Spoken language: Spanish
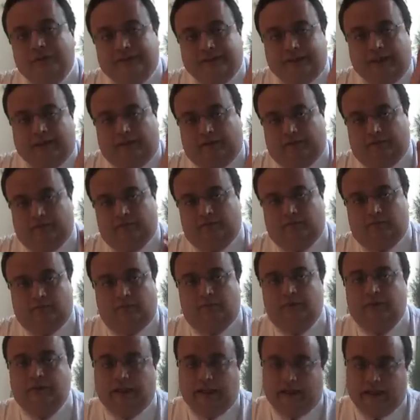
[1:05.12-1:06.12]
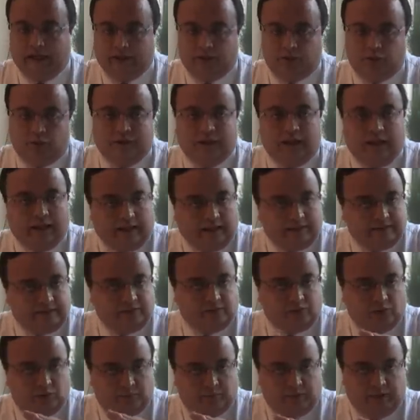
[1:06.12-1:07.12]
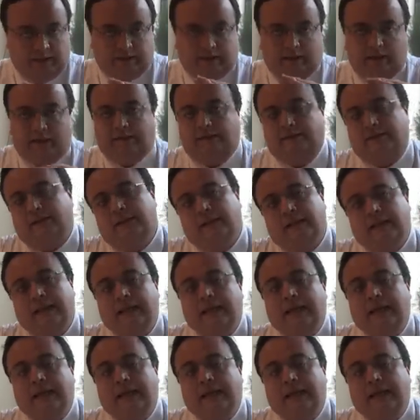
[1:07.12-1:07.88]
de 100 del año del ejercicio 2013.